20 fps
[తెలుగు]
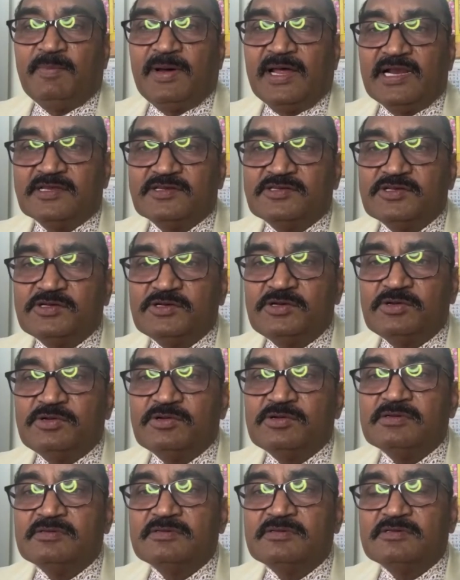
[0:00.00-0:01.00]
మనసు
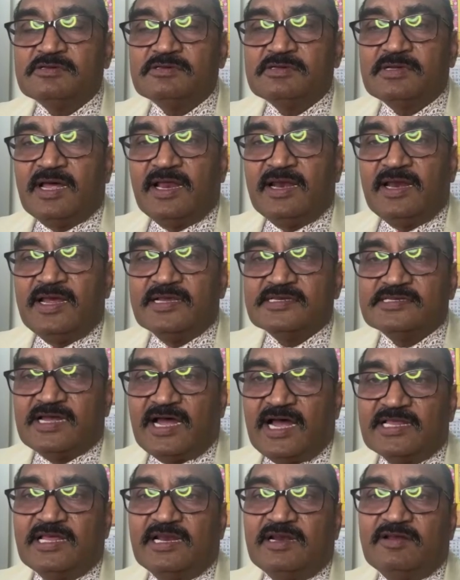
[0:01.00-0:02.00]
అనే
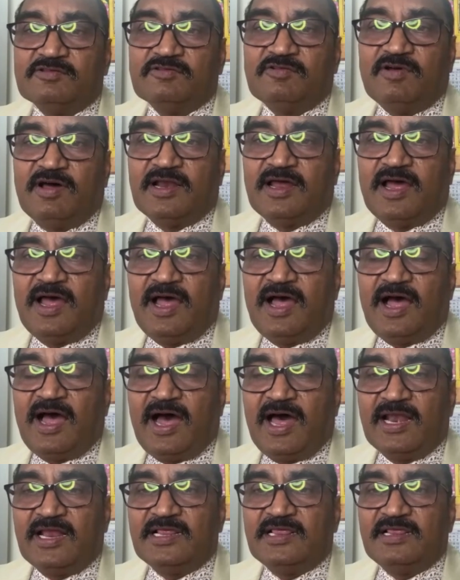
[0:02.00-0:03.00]
సాధనం ద్వారా
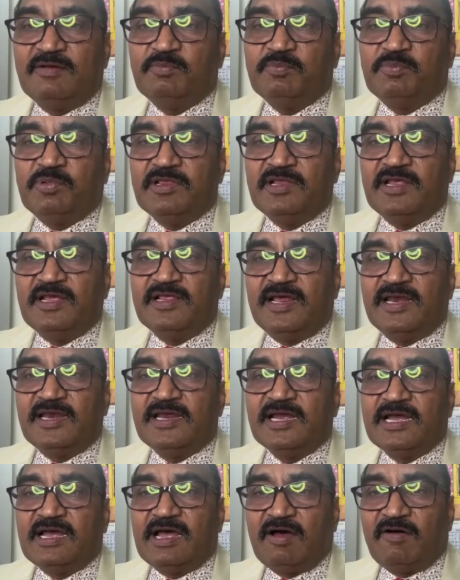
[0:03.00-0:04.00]
ఆనందం
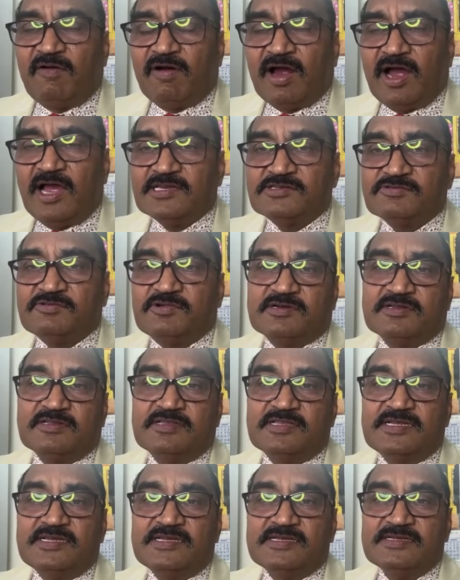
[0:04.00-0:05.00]
పొందేదానికి అవకాశం
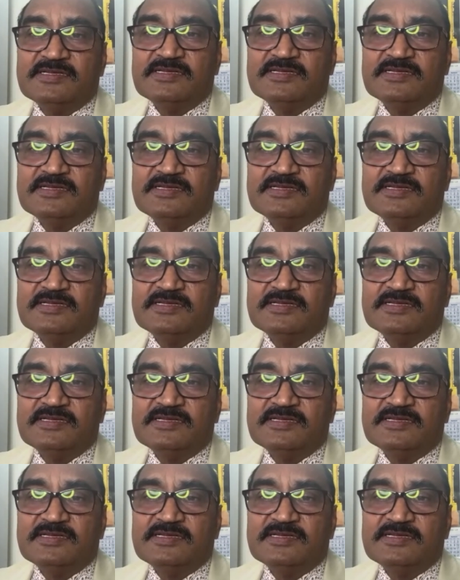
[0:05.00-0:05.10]
ఉంటుంది